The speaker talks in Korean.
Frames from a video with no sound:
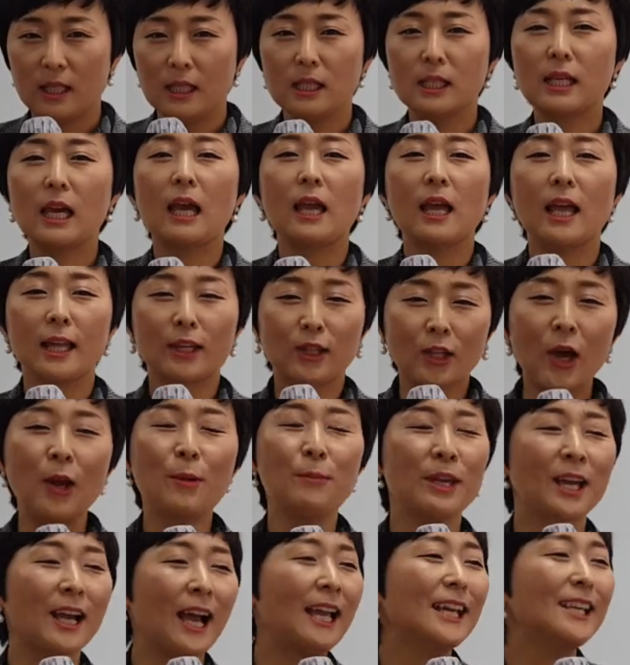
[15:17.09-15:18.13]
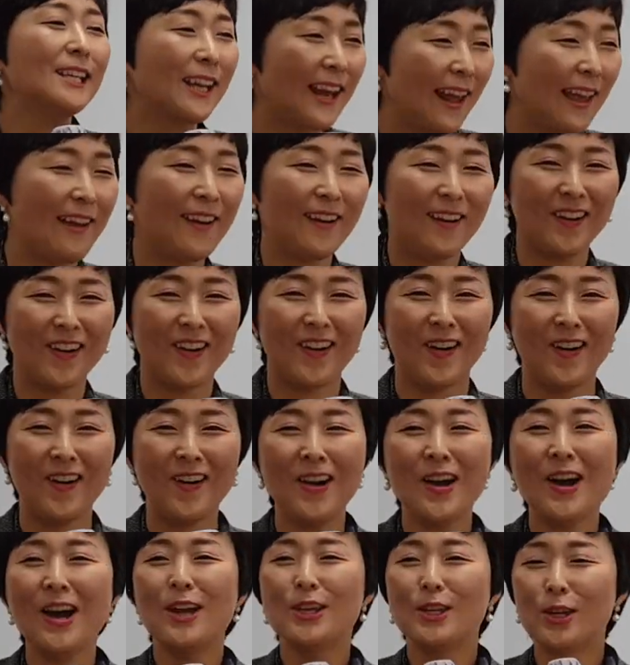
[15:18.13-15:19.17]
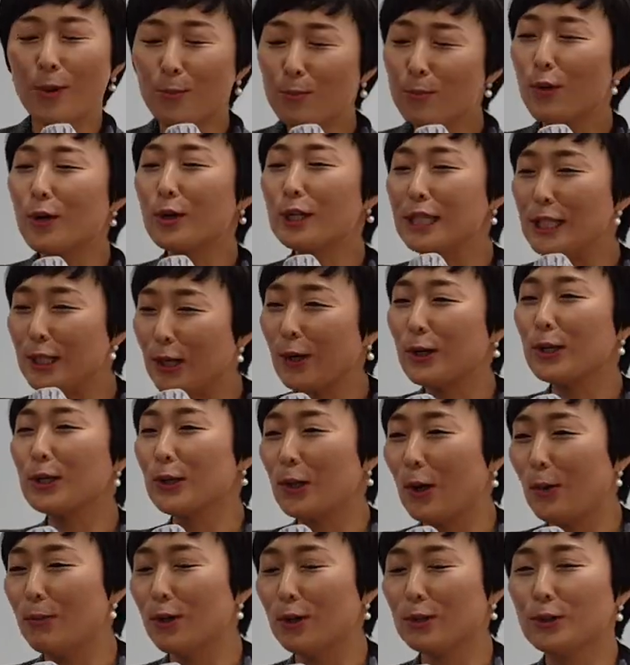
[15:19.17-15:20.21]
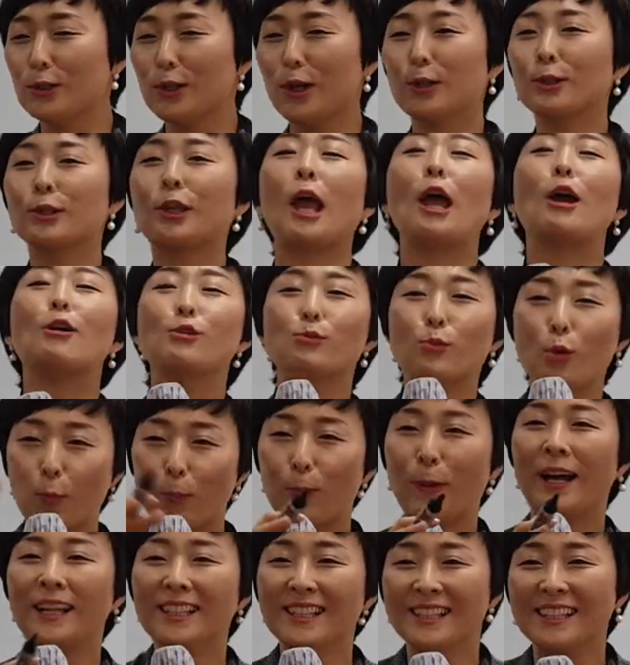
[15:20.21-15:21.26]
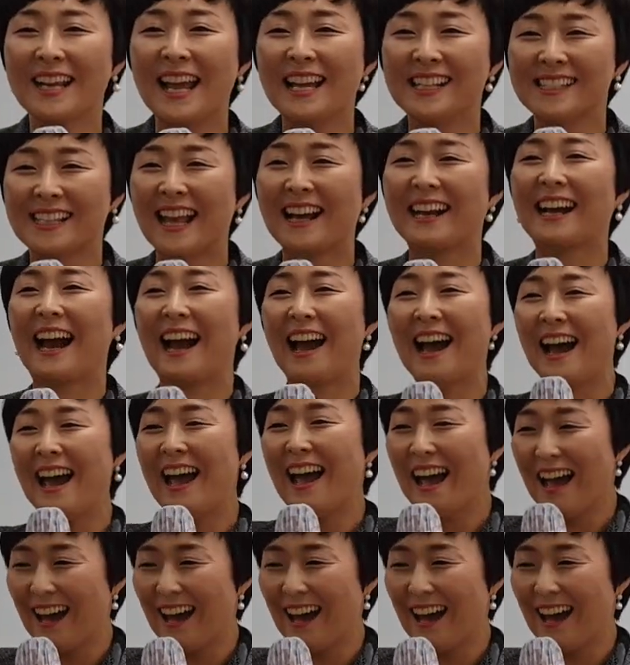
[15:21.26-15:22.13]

이게 애터미가 이래요 연봉 1억이 넘어도요 대우 못 받는 회사가